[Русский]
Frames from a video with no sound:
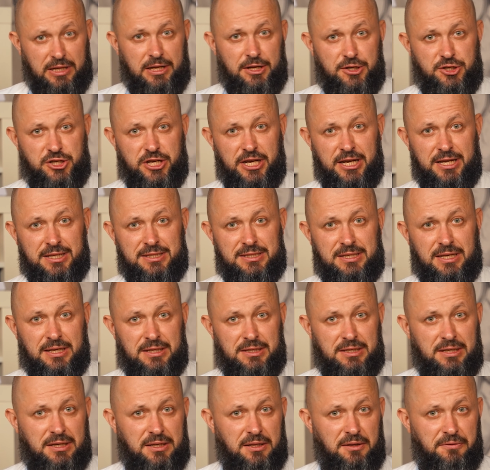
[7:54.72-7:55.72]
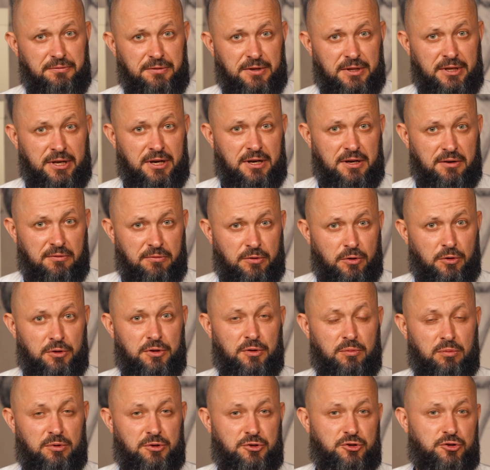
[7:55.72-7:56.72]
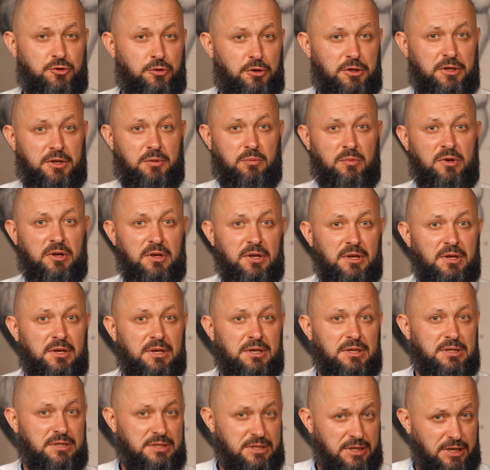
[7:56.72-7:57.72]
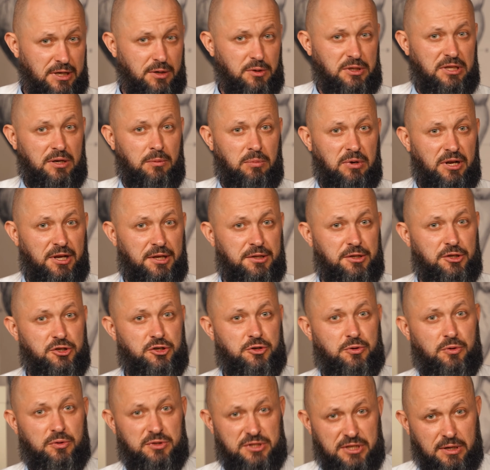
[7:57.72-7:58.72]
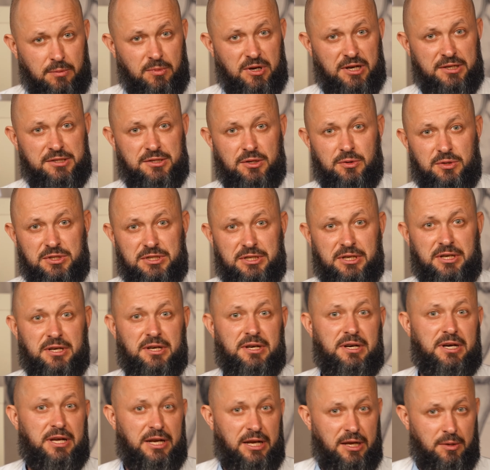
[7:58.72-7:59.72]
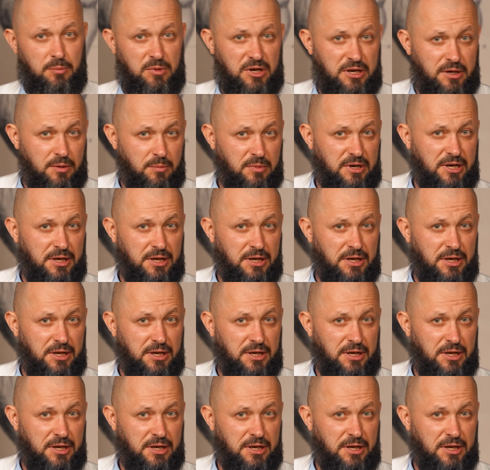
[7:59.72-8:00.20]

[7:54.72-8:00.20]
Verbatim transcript: отличается от диклофенака? Вроде бы что там? Съел таблеточку, замазался кремиком